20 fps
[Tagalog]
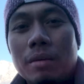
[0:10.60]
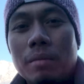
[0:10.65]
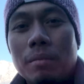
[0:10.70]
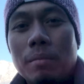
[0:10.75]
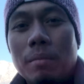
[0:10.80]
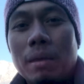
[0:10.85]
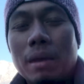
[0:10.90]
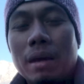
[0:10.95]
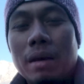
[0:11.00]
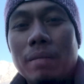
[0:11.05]

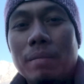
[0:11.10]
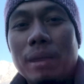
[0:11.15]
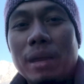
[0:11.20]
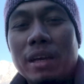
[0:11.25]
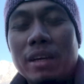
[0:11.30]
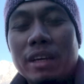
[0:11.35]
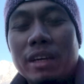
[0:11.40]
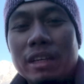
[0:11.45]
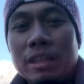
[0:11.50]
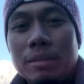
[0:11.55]

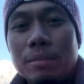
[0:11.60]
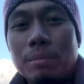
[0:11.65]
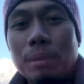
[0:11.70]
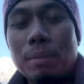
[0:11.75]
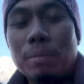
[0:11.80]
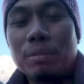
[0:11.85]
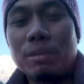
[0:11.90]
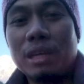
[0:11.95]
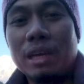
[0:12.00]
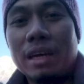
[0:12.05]
mag-migrate
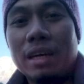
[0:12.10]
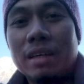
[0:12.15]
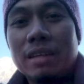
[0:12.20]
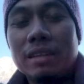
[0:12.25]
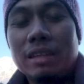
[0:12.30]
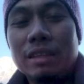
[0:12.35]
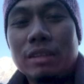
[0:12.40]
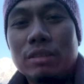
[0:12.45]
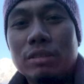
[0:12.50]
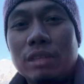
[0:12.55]
papunta
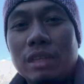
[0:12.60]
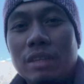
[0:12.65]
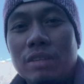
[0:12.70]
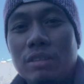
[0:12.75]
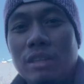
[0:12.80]
dito sa New